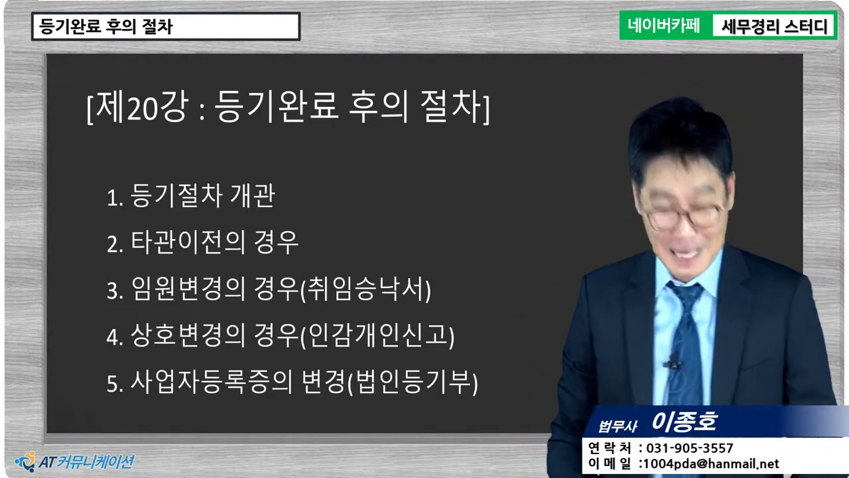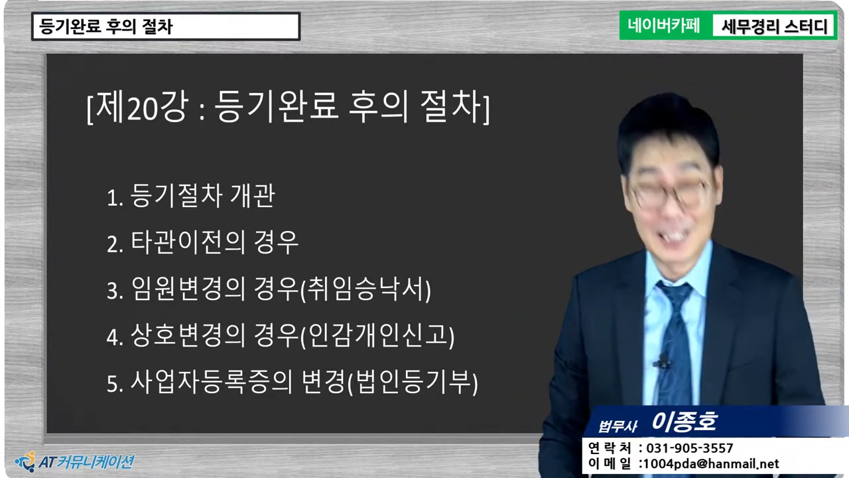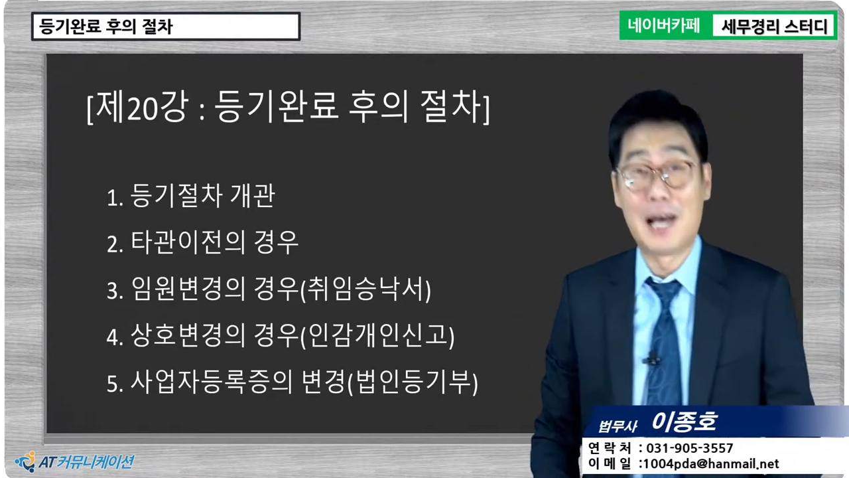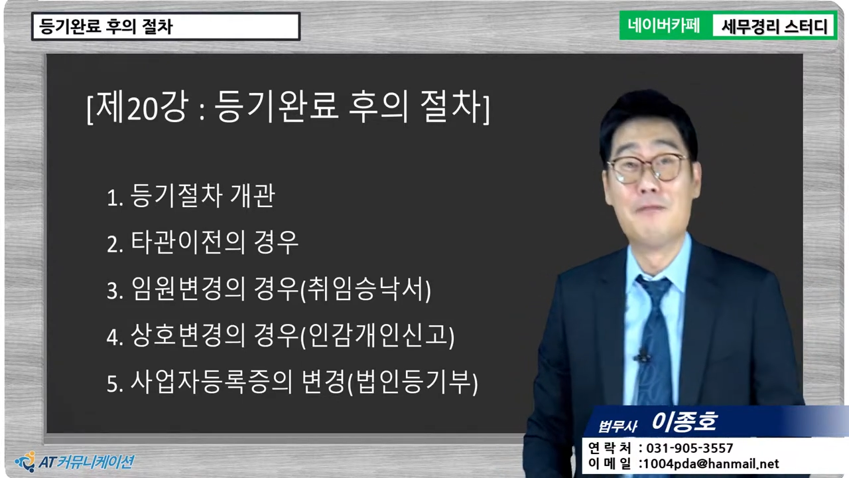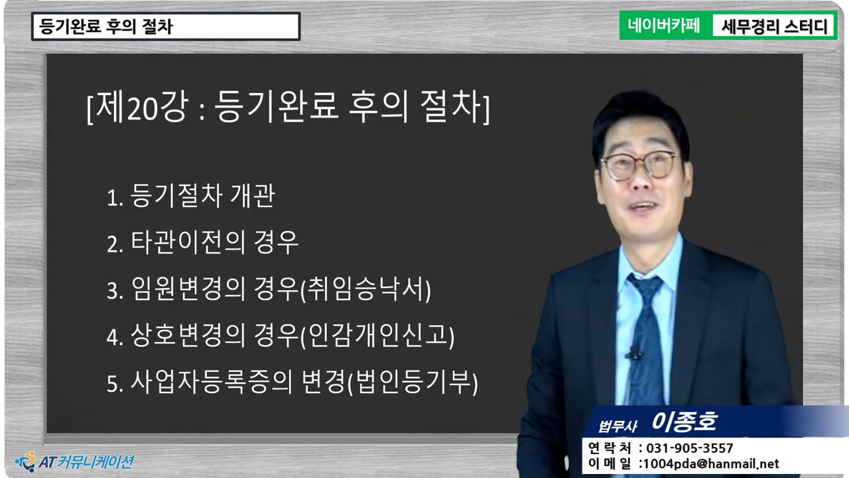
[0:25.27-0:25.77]

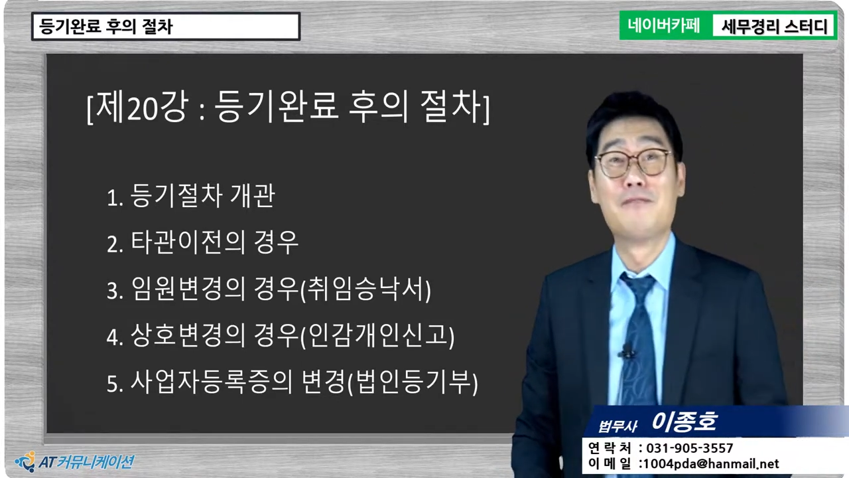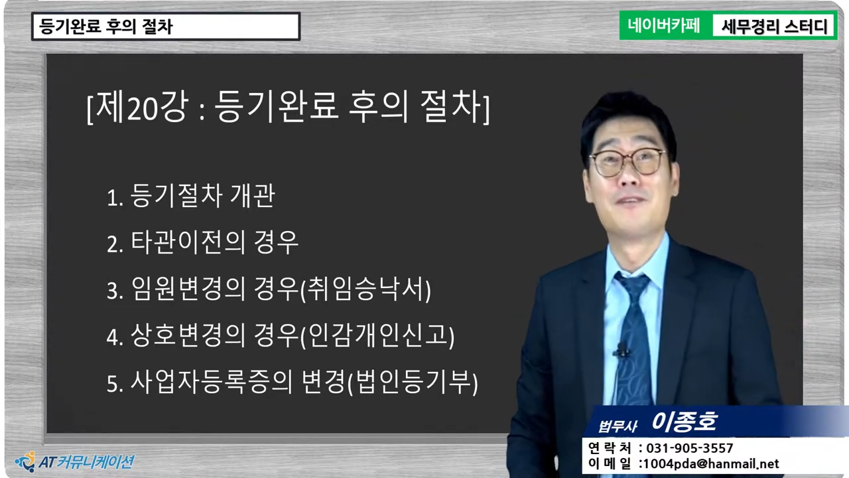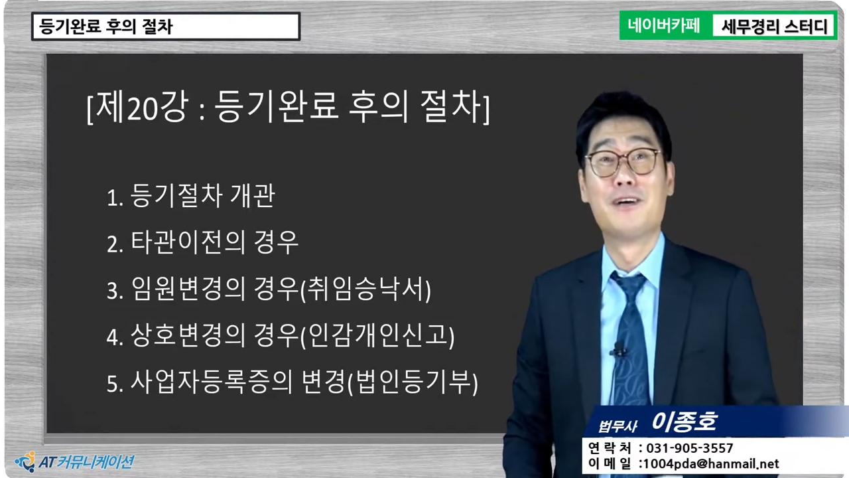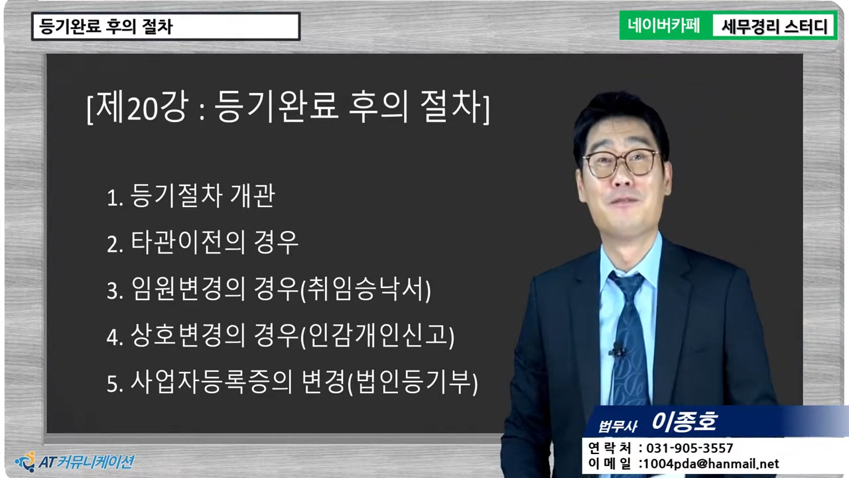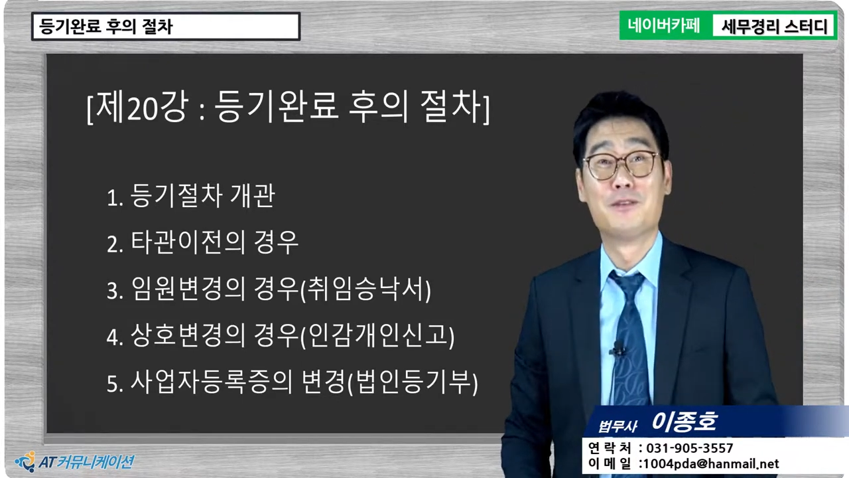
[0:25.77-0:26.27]
아 다음에
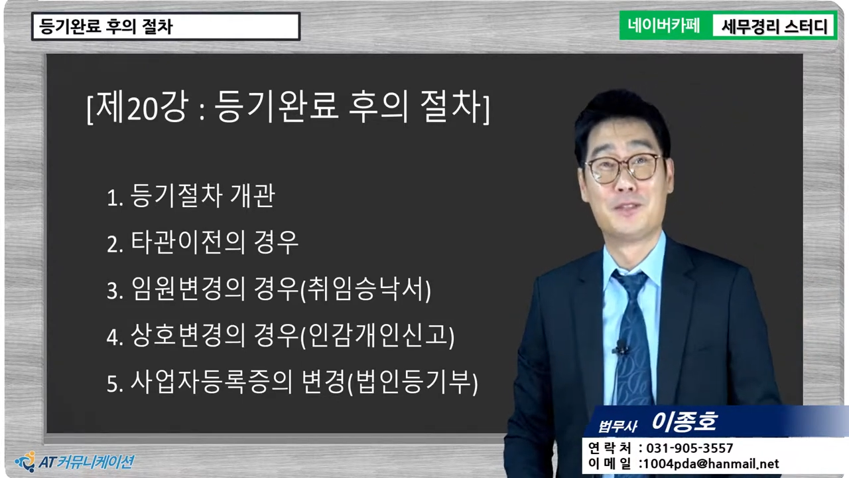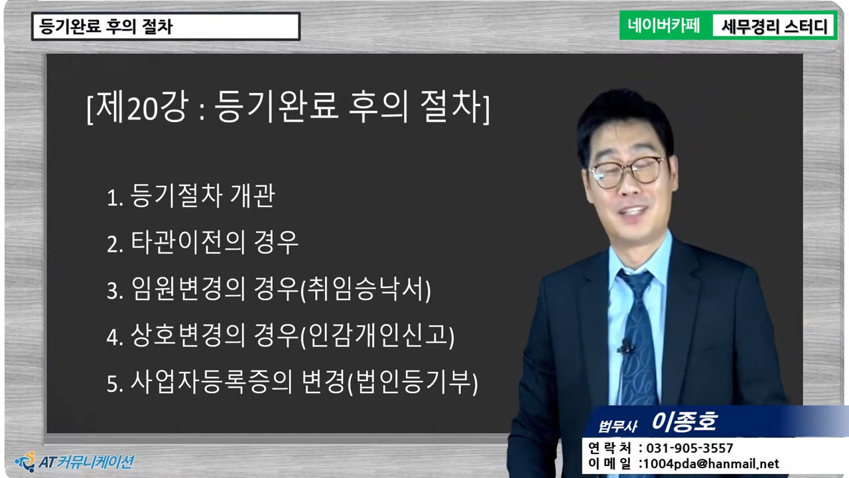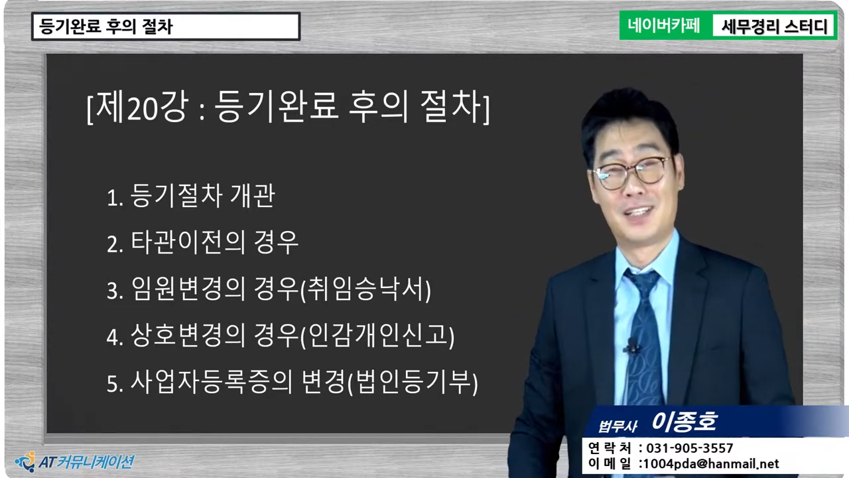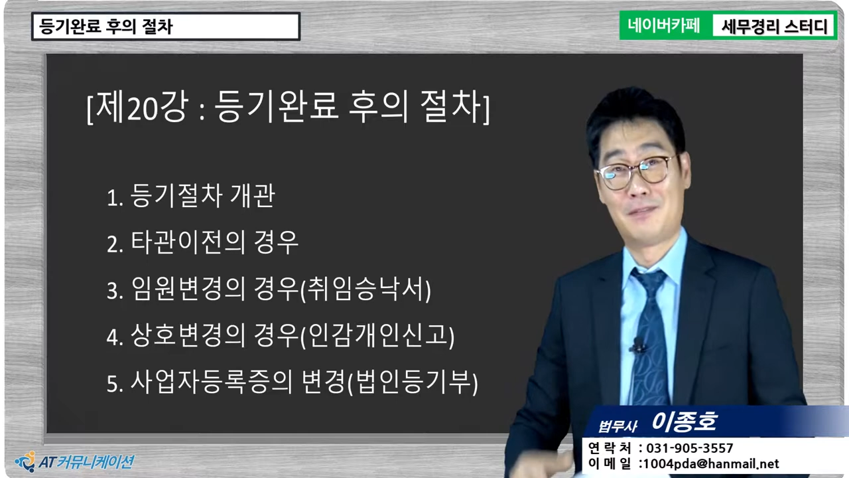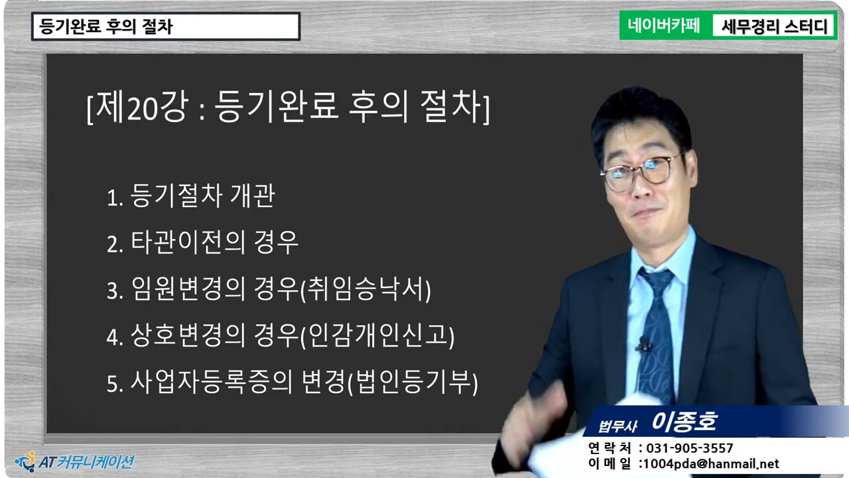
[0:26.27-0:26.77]
캠핑 가면
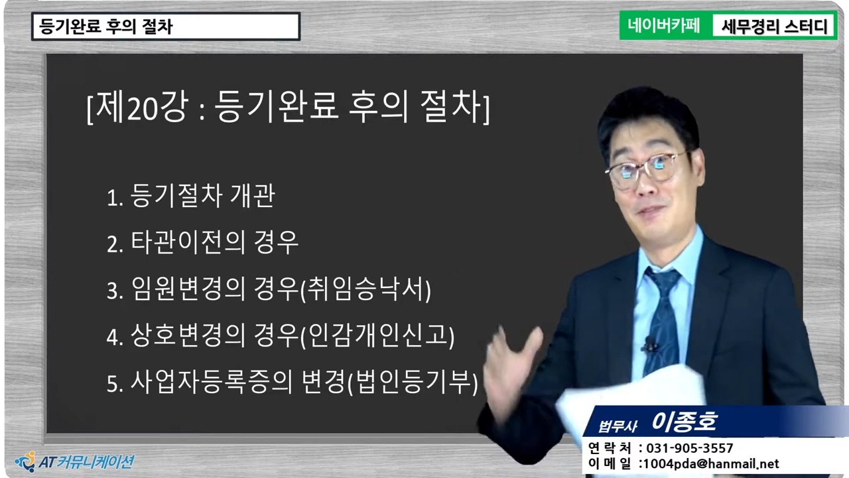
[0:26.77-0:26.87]
제가